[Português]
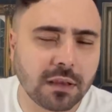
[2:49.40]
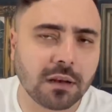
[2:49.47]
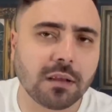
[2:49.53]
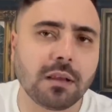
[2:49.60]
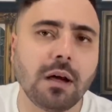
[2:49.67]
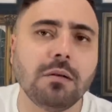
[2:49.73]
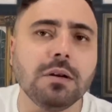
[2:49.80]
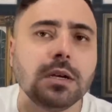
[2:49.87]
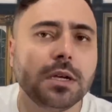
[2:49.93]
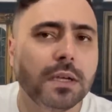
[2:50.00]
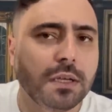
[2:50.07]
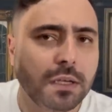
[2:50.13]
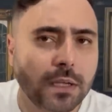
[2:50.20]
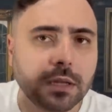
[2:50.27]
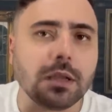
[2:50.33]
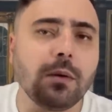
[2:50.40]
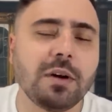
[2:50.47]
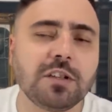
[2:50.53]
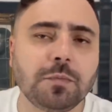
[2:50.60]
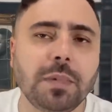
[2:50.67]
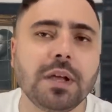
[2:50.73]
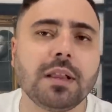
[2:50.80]
e tal. Então a
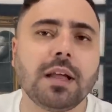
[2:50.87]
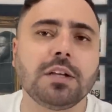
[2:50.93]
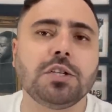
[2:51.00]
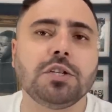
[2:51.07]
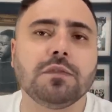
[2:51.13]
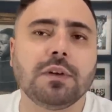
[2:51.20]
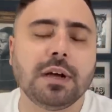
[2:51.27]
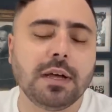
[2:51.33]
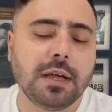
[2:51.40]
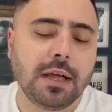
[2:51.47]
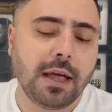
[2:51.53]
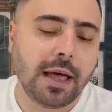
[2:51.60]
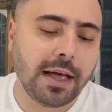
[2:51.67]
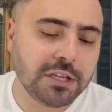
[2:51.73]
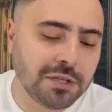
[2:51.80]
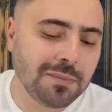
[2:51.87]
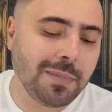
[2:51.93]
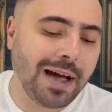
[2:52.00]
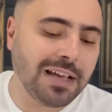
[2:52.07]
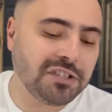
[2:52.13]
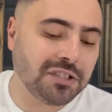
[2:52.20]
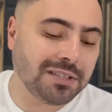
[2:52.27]
expectativa é de
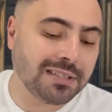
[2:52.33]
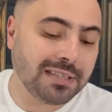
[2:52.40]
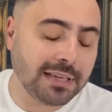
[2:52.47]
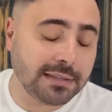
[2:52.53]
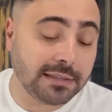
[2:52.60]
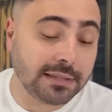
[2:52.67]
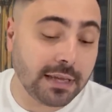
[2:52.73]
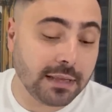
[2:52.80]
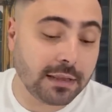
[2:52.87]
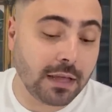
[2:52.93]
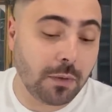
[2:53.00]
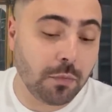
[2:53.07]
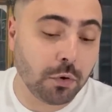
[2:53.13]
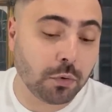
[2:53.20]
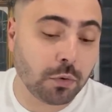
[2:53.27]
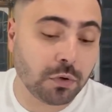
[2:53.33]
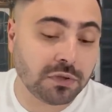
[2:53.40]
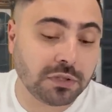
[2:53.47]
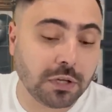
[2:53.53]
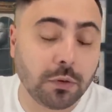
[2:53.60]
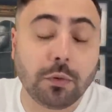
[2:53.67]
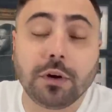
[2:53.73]
mais de 60 mil
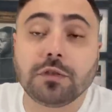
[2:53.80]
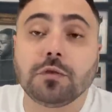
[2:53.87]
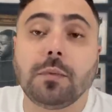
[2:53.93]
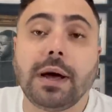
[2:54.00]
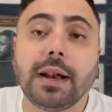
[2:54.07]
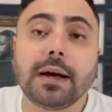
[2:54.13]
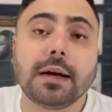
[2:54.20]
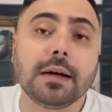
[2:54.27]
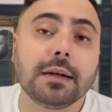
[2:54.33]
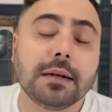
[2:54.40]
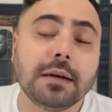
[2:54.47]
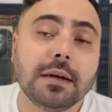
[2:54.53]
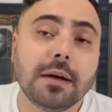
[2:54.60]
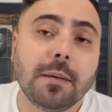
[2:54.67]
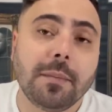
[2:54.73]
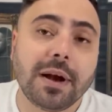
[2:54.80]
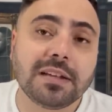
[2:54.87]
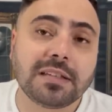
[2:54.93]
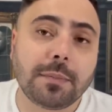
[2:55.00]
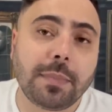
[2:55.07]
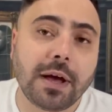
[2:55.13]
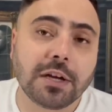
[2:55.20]
torcedores no Maracanã para
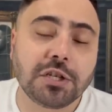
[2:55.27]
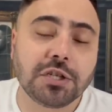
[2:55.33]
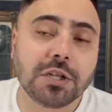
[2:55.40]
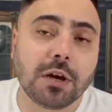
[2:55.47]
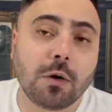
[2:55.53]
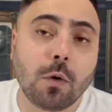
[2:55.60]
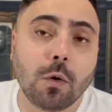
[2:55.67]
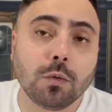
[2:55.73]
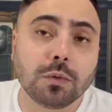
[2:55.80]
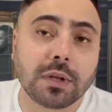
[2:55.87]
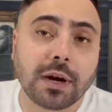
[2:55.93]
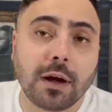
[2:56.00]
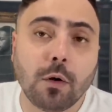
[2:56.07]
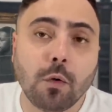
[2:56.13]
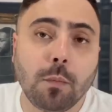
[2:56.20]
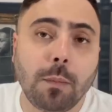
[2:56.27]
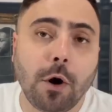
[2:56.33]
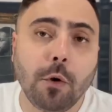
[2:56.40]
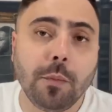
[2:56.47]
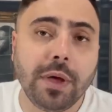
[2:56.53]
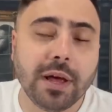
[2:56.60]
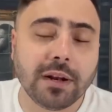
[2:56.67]
essa partida contra o
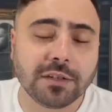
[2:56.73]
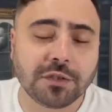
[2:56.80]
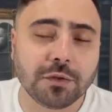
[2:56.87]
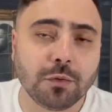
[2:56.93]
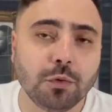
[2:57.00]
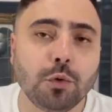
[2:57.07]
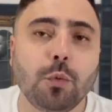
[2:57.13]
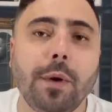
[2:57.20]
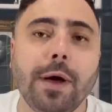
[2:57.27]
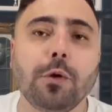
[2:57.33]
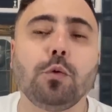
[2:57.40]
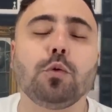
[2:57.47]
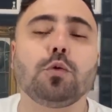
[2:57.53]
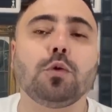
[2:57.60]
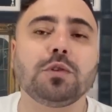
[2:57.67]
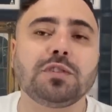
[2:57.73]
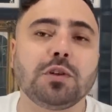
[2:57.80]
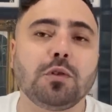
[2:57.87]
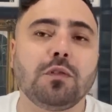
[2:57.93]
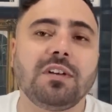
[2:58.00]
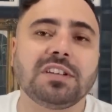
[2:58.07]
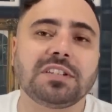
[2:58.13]
Palmeiras. Um duelo que o
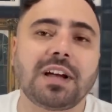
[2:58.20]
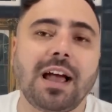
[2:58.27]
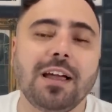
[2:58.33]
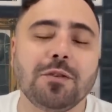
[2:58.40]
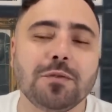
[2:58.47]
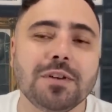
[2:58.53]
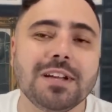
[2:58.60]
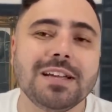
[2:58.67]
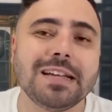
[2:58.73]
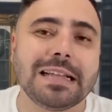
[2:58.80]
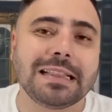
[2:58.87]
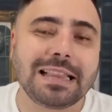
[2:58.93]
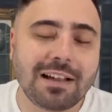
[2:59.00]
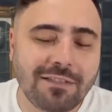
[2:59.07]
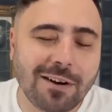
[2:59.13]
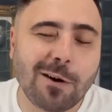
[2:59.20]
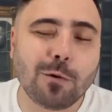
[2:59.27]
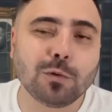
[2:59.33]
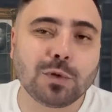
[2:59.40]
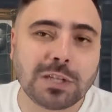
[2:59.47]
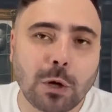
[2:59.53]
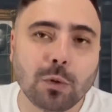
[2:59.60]
torcedor vascaíno tava
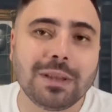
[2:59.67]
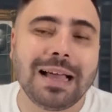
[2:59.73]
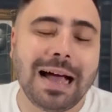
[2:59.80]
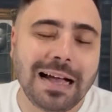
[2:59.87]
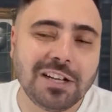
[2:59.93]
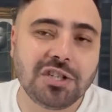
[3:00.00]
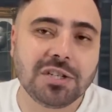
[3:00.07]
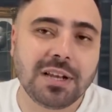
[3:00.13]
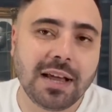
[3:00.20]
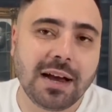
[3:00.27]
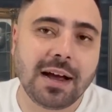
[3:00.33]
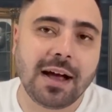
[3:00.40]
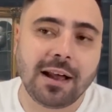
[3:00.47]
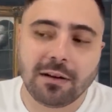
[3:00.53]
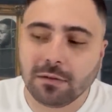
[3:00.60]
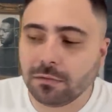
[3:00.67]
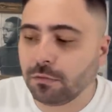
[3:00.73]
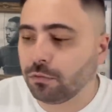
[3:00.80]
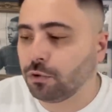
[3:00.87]
com saudade, né, cara? O